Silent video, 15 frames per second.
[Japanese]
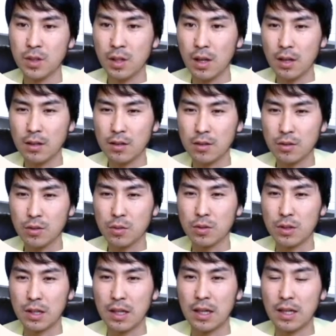結
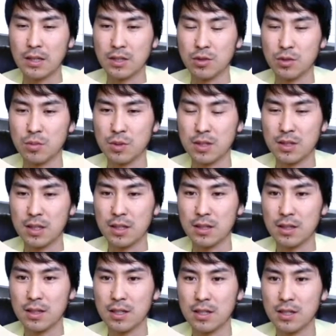構ね足の指使っ
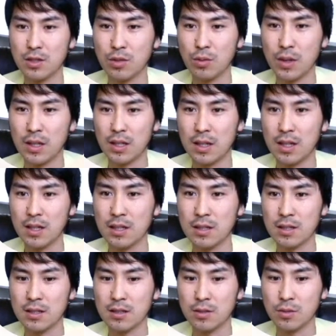てない人は痛い
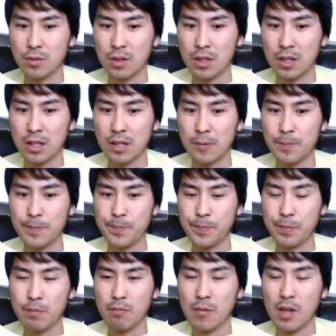んですよね
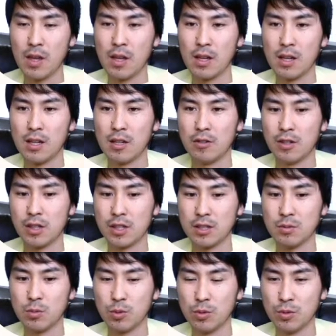
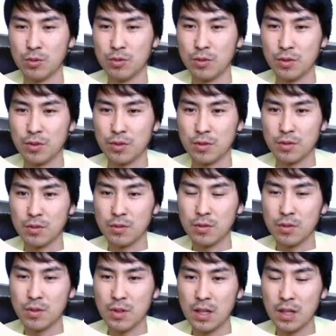私もこの運動すん
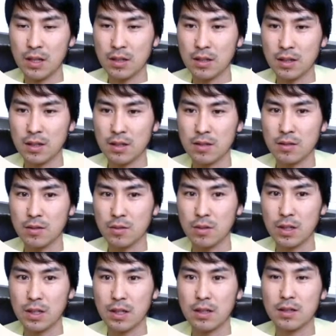ごい苦手なんですよね